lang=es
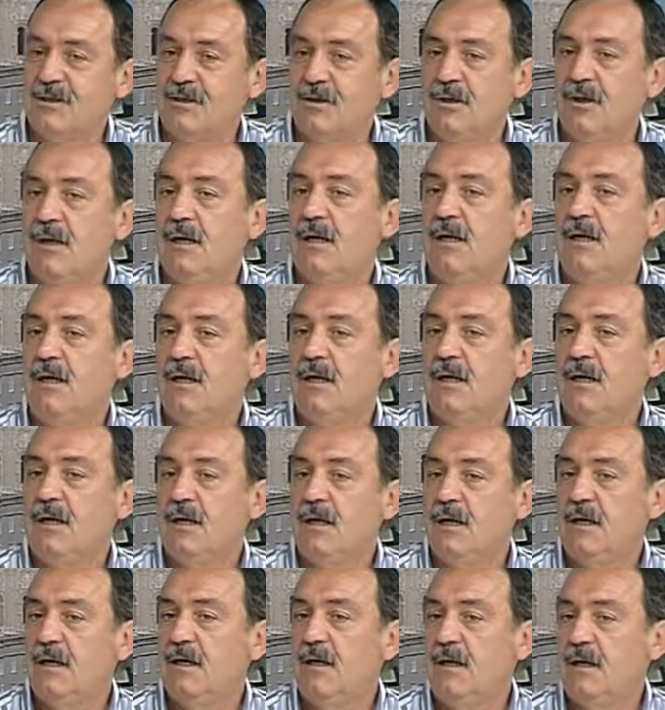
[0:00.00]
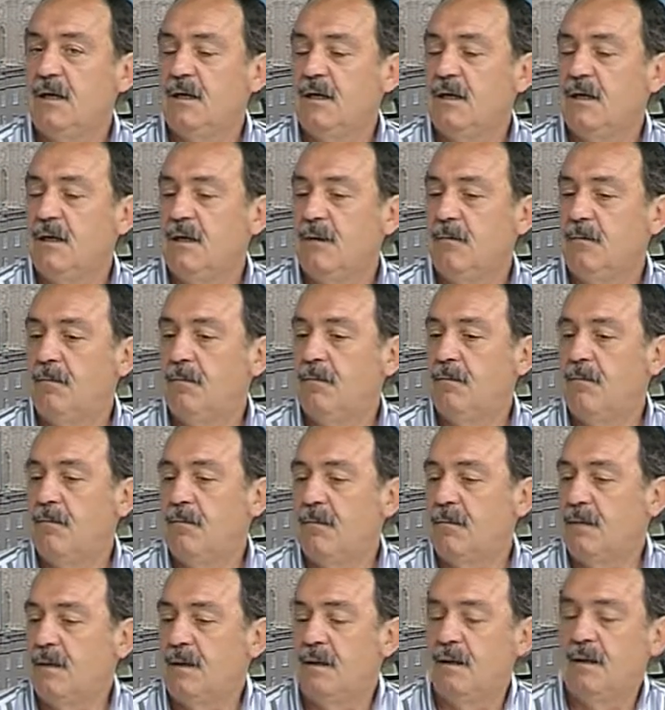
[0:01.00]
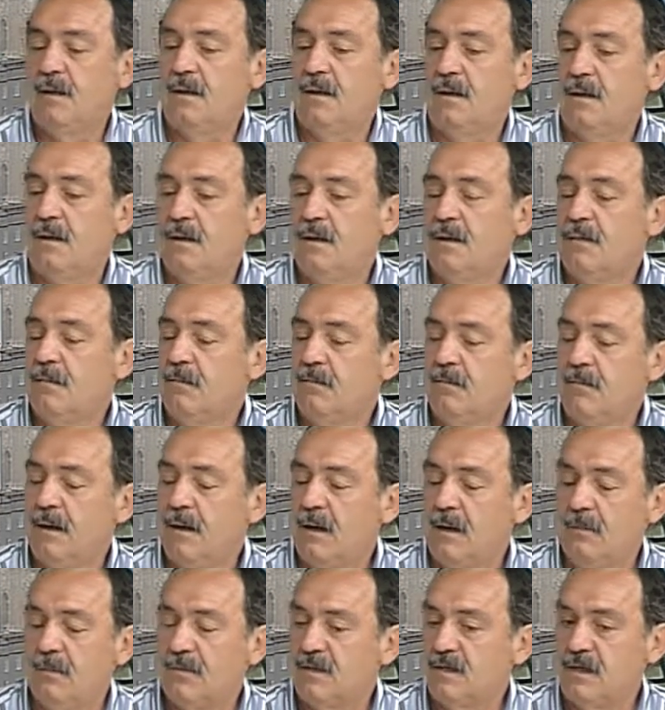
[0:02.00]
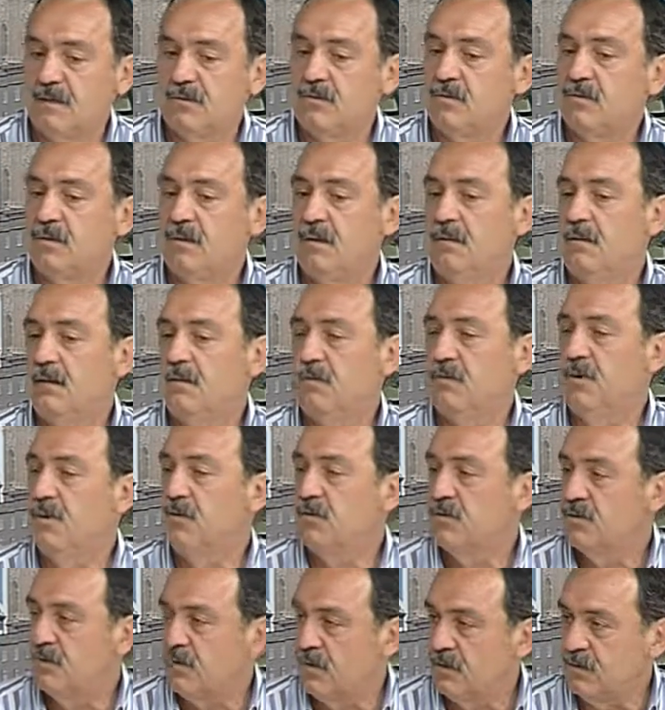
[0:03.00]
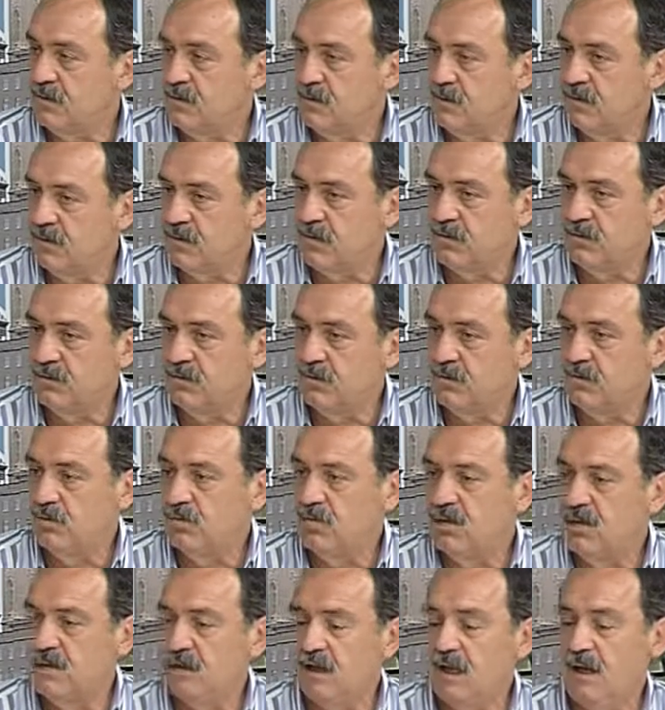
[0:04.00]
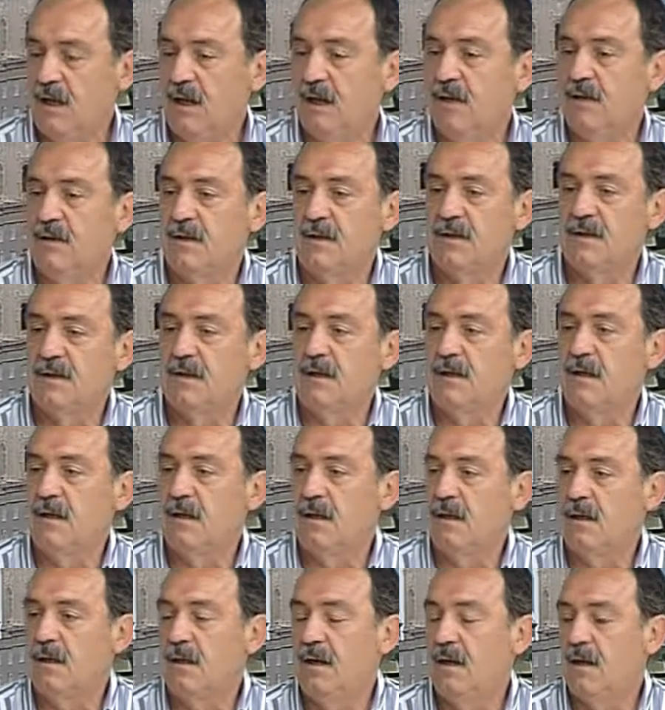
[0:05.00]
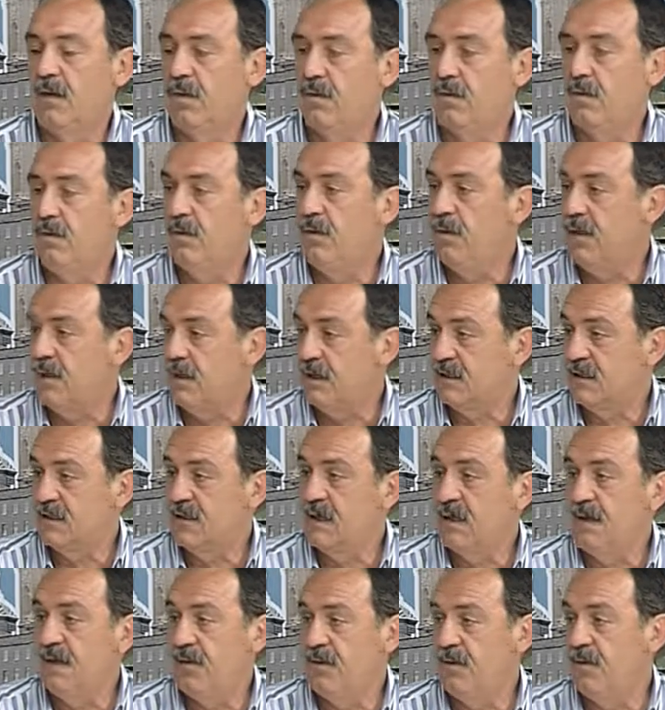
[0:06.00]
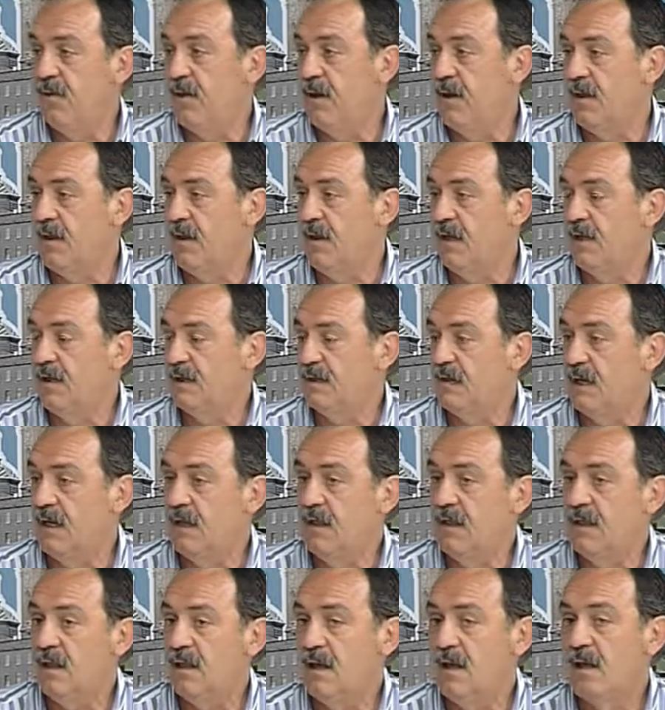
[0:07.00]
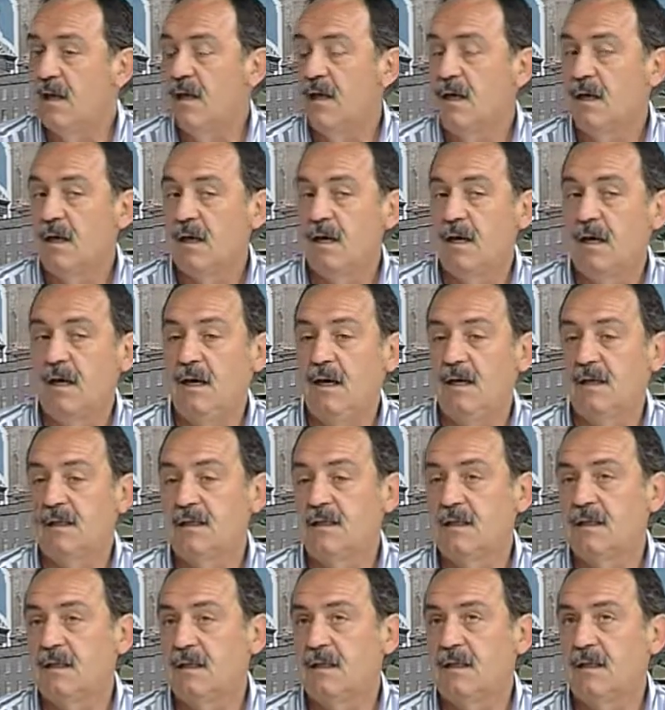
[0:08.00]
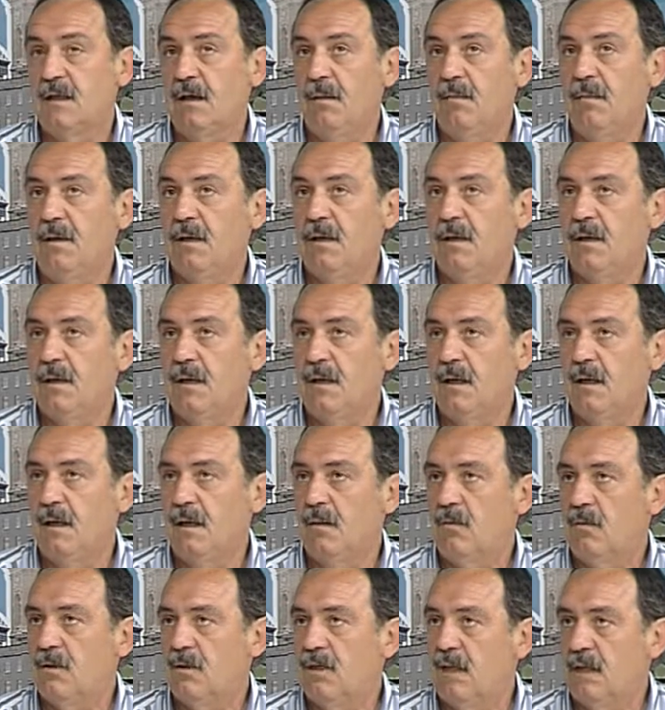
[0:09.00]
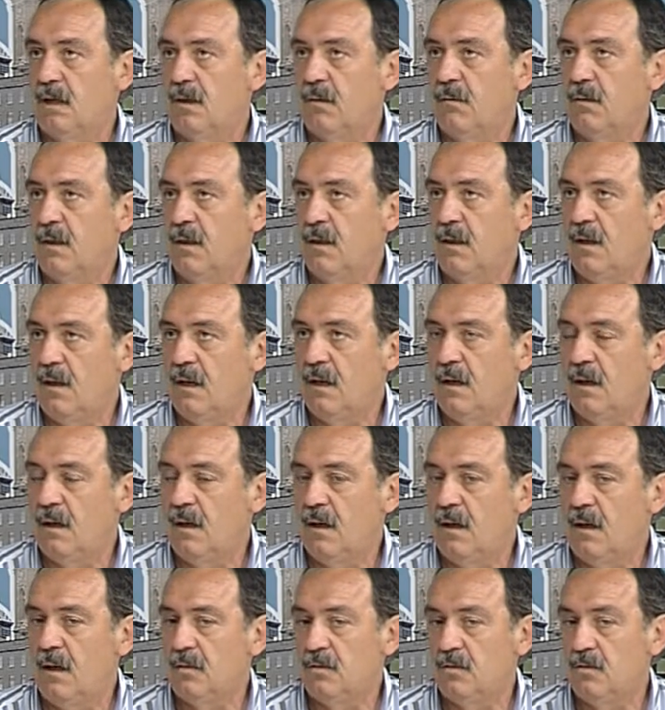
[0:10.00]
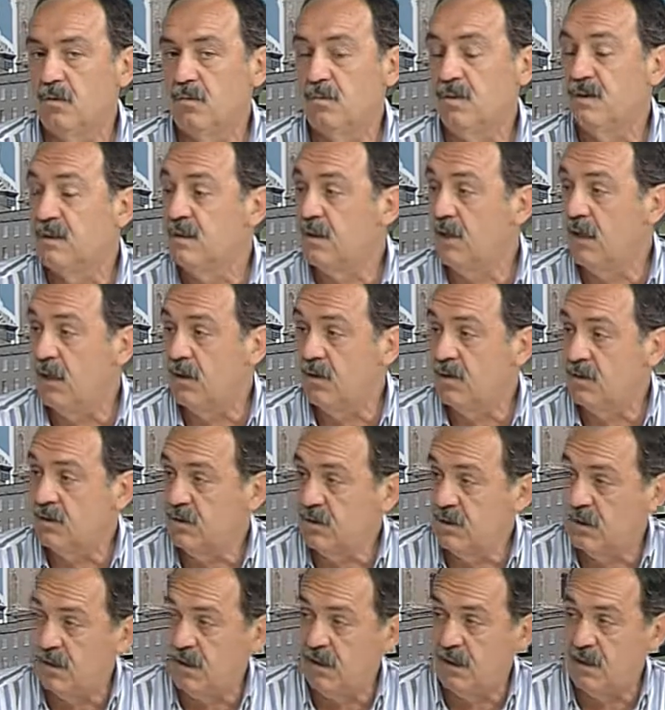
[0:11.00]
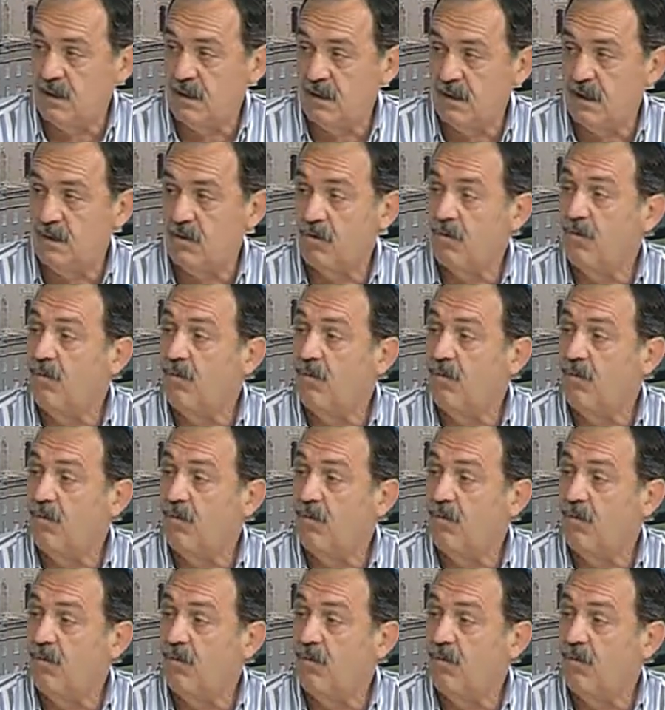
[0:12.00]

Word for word: Eh, en la empresa TUSA van a poner unos, autobuses que irán desde la ZUD hasta la zona de salida, que es exactamente aguas arriba de la autopista 2, de la circunvalación